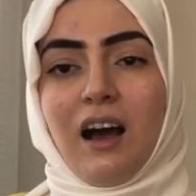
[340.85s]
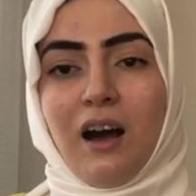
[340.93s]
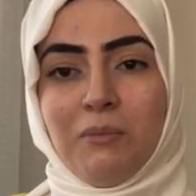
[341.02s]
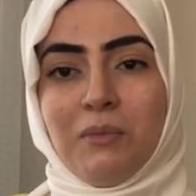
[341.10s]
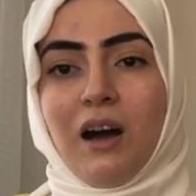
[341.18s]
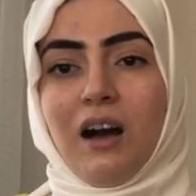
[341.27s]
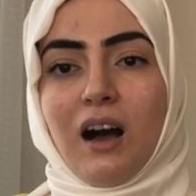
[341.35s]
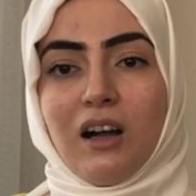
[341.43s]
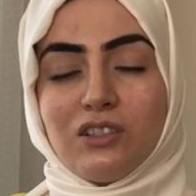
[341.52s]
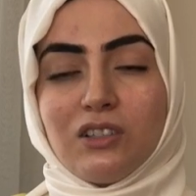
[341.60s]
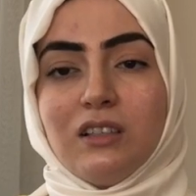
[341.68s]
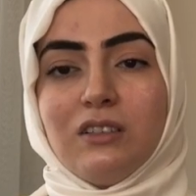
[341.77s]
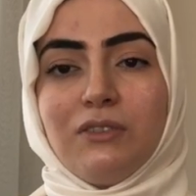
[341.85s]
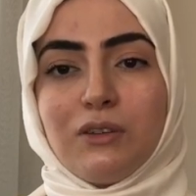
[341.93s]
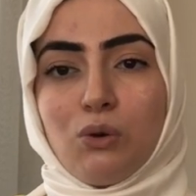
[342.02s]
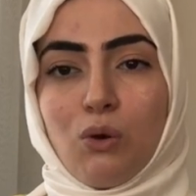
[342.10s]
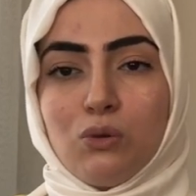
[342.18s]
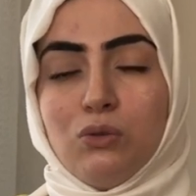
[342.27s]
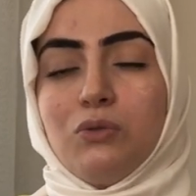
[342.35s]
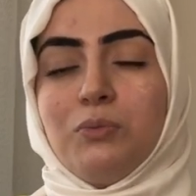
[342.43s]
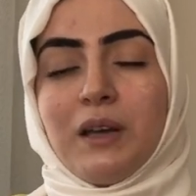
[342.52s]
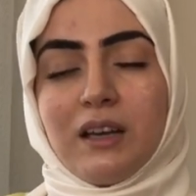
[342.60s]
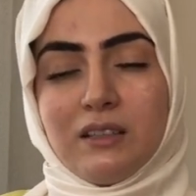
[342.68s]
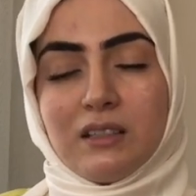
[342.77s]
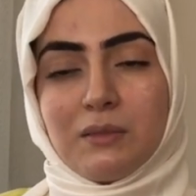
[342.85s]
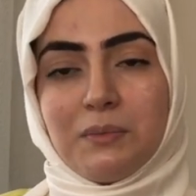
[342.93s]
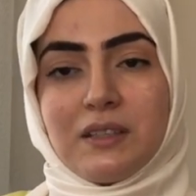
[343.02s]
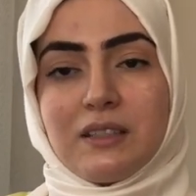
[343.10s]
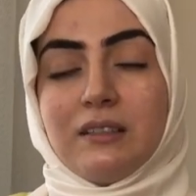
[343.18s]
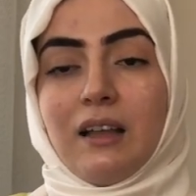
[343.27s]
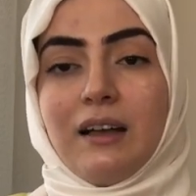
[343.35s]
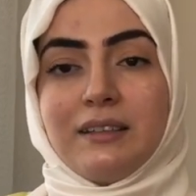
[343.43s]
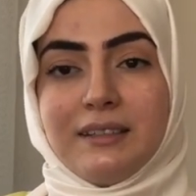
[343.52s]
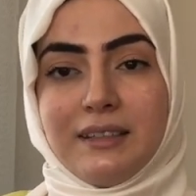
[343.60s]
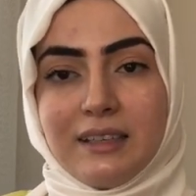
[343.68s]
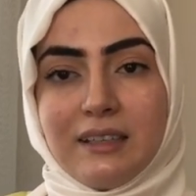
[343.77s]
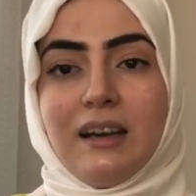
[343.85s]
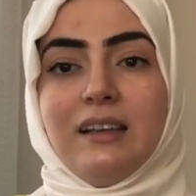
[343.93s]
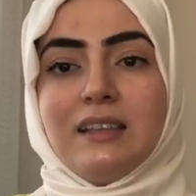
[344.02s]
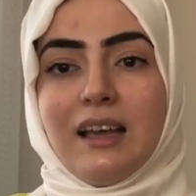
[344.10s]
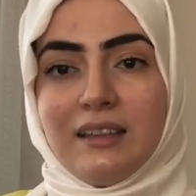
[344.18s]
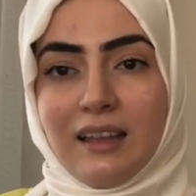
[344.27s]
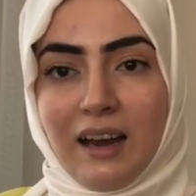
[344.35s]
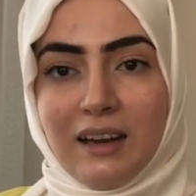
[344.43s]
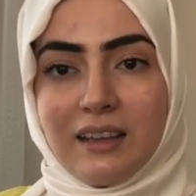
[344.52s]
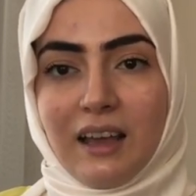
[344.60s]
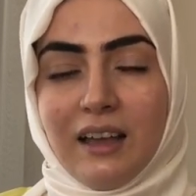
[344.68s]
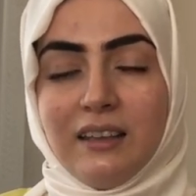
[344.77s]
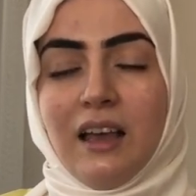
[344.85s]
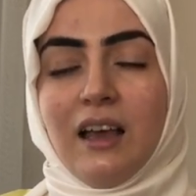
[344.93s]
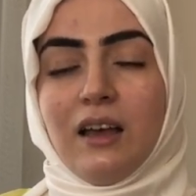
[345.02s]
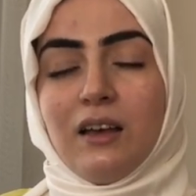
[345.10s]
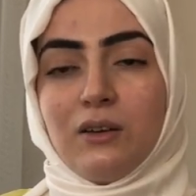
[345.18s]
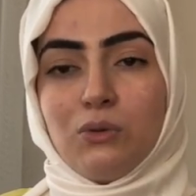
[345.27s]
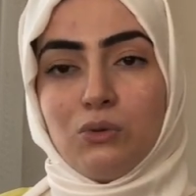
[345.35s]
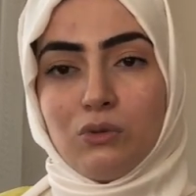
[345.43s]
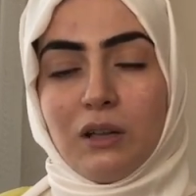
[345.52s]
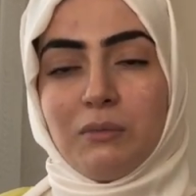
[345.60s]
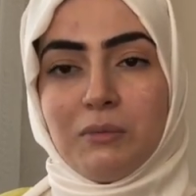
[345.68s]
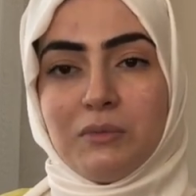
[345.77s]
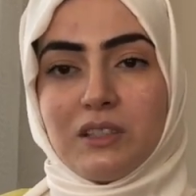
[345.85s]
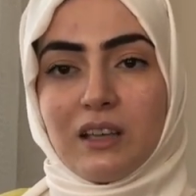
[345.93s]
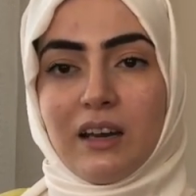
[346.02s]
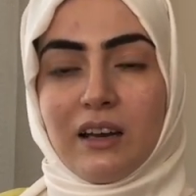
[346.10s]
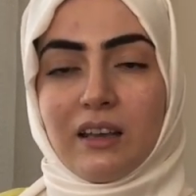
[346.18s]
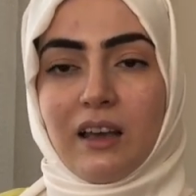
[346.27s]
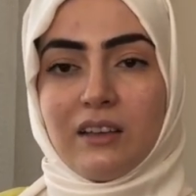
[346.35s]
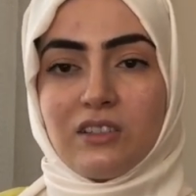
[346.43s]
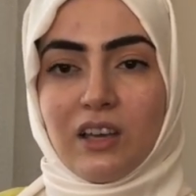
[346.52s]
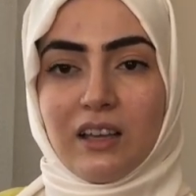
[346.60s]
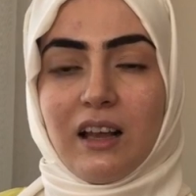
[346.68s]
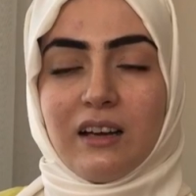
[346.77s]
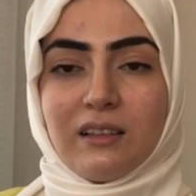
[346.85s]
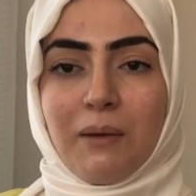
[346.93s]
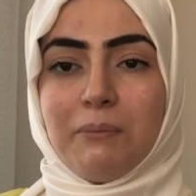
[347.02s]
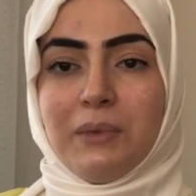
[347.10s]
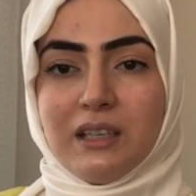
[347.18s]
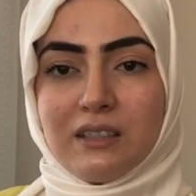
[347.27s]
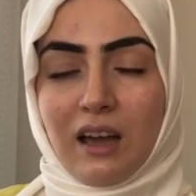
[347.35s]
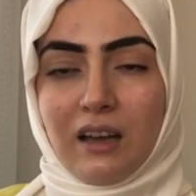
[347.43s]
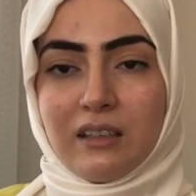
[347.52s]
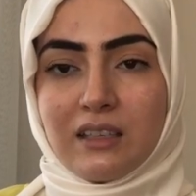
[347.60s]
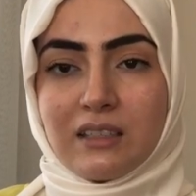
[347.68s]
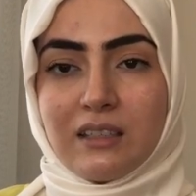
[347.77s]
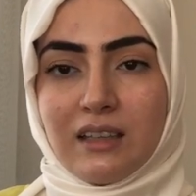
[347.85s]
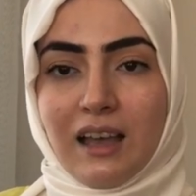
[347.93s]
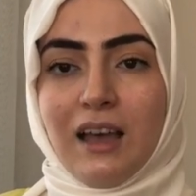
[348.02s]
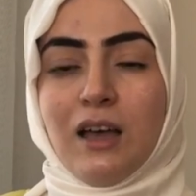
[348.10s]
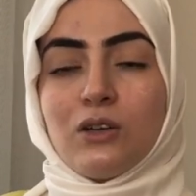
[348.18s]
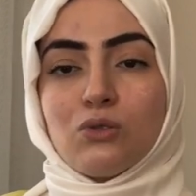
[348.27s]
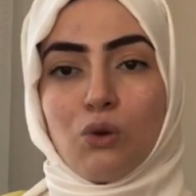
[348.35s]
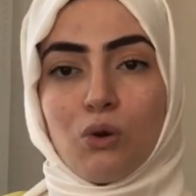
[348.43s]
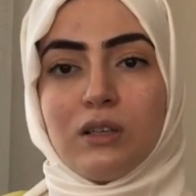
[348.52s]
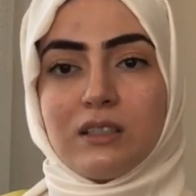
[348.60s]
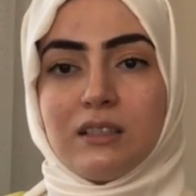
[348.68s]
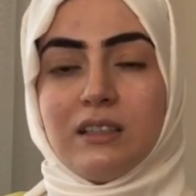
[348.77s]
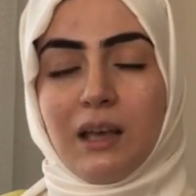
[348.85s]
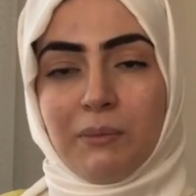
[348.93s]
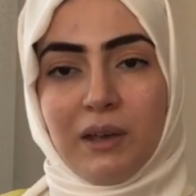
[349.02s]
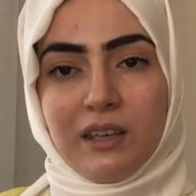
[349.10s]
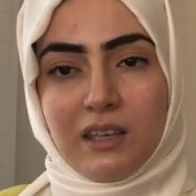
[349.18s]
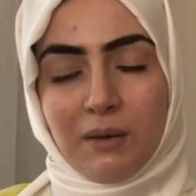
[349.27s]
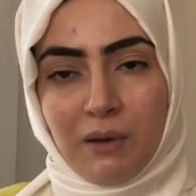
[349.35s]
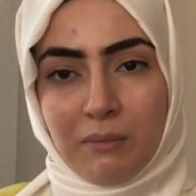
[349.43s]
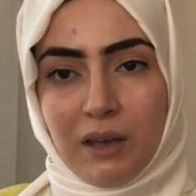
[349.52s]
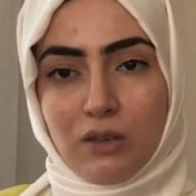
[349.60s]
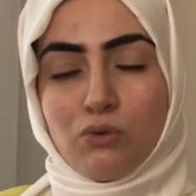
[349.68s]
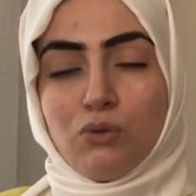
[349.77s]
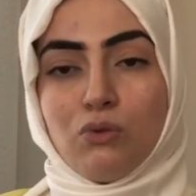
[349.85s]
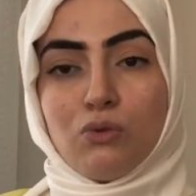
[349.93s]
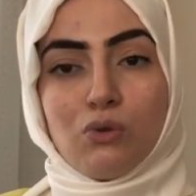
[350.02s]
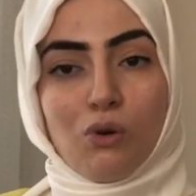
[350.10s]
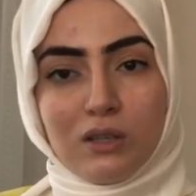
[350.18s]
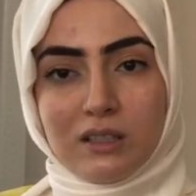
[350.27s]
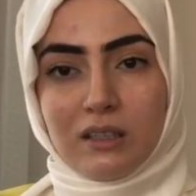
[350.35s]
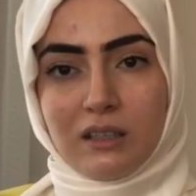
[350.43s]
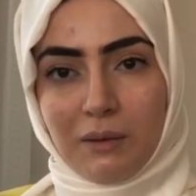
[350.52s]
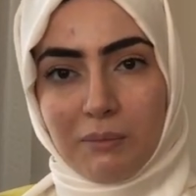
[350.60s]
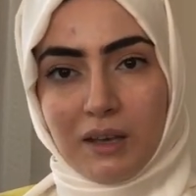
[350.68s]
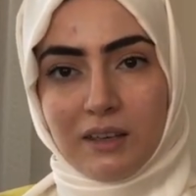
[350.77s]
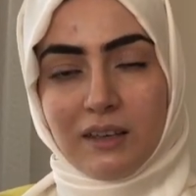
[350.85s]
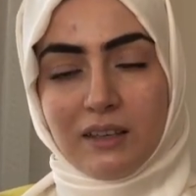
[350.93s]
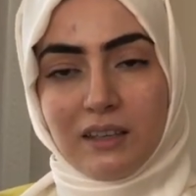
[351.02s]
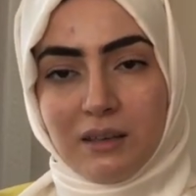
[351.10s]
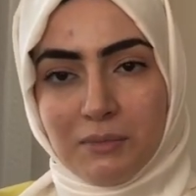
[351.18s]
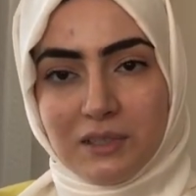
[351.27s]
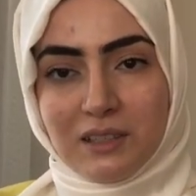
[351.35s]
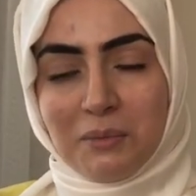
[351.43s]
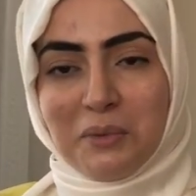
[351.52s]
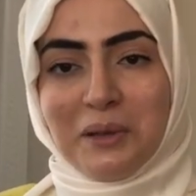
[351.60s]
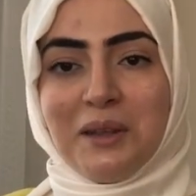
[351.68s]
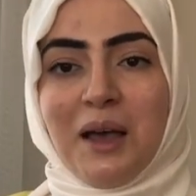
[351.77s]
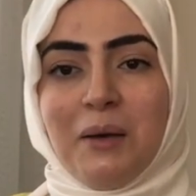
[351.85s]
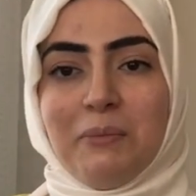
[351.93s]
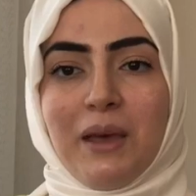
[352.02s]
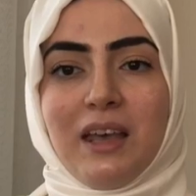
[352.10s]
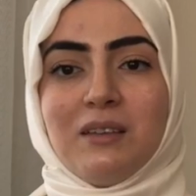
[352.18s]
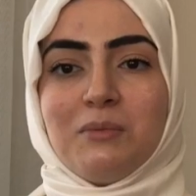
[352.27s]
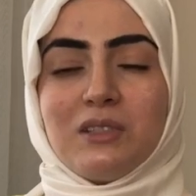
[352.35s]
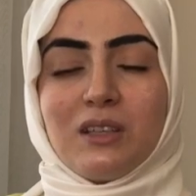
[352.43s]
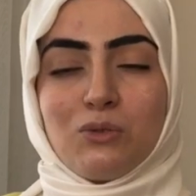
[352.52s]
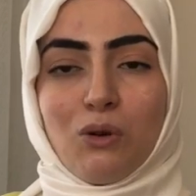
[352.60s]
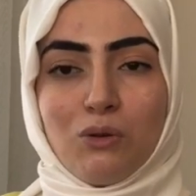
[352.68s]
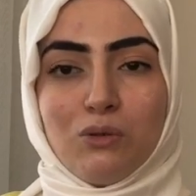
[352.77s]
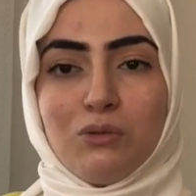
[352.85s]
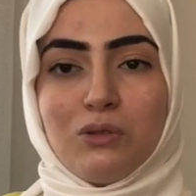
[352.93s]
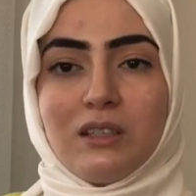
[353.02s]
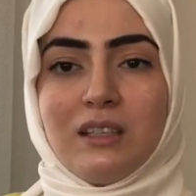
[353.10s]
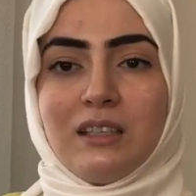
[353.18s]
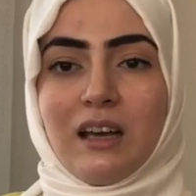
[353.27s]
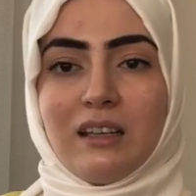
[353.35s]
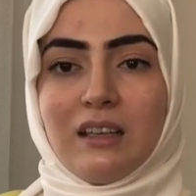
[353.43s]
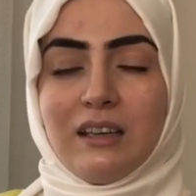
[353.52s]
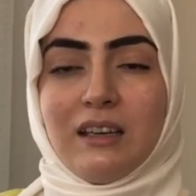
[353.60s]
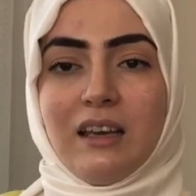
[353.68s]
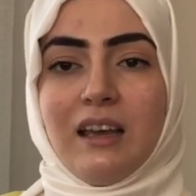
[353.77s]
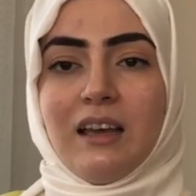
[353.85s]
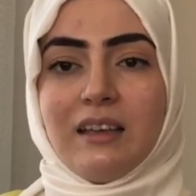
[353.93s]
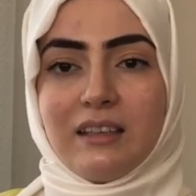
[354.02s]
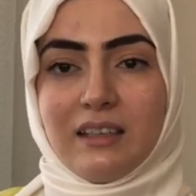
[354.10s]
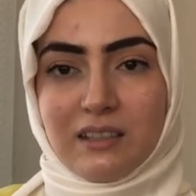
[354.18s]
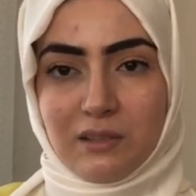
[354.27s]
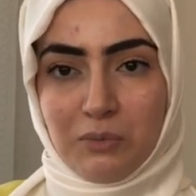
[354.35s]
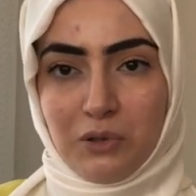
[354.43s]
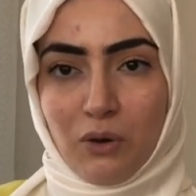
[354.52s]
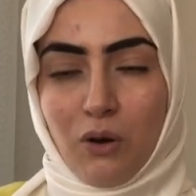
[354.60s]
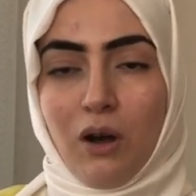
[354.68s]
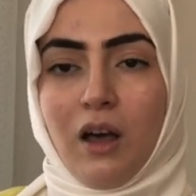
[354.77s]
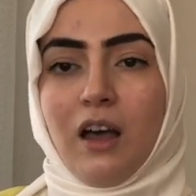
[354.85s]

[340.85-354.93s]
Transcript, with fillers: Ama açlık ve tokluk mekanizmasına dikkat ederken e, uygulamamız gereken şeylerden bir tanesi de çok hızlı yemek yememek. Çünkü çok hızlı yemek yediğimiz zaman beynimize tokluk sinyalleri gitmiyor.